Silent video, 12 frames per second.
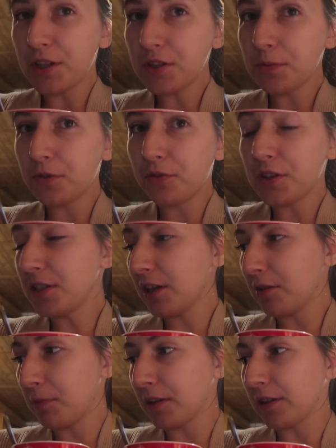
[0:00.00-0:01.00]
Piję sobie właśnie
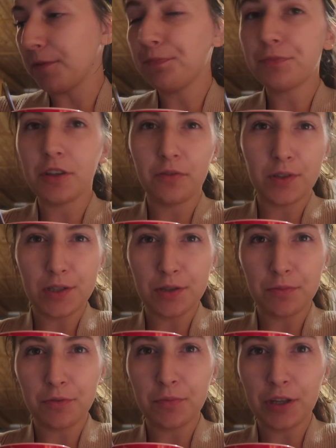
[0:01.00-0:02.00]
herbatę i widzę,
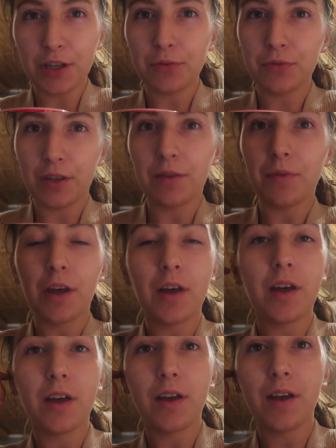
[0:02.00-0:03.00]
że mi miga tutaj
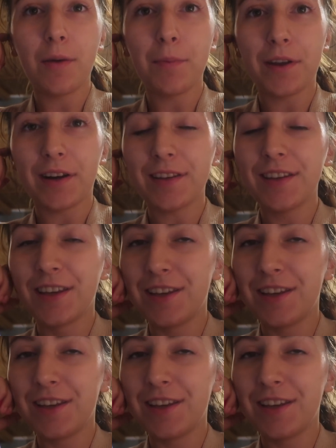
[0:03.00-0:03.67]
a, aparat,